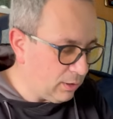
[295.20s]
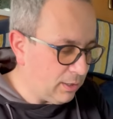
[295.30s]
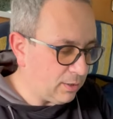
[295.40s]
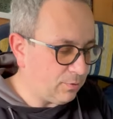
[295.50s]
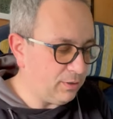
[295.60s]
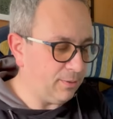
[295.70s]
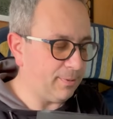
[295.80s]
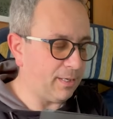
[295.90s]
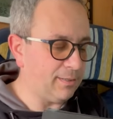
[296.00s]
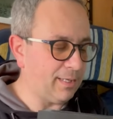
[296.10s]
e quindi
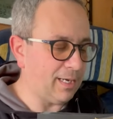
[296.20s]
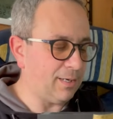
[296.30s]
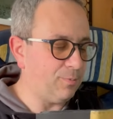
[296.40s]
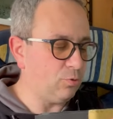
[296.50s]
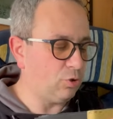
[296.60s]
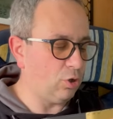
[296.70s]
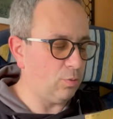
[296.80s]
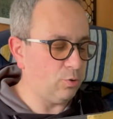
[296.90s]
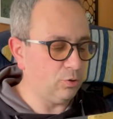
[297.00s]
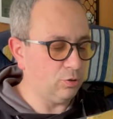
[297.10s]
per andare più
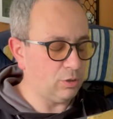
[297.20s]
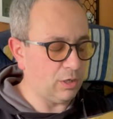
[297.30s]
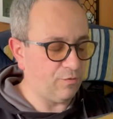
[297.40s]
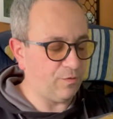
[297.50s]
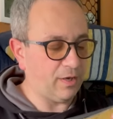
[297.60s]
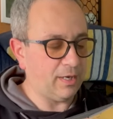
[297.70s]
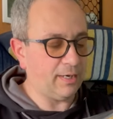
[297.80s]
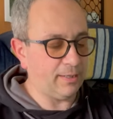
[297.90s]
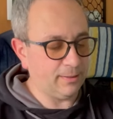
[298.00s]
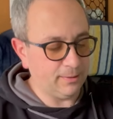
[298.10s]
comodo a
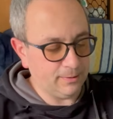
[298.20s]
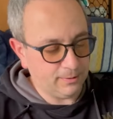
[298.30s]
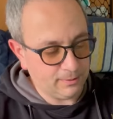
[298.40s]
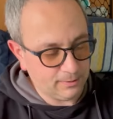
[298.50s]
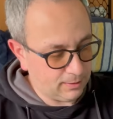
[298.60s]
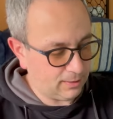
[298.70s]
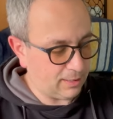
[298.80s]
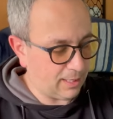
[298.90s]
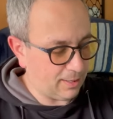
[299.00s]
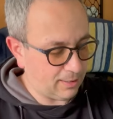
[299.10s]
fare la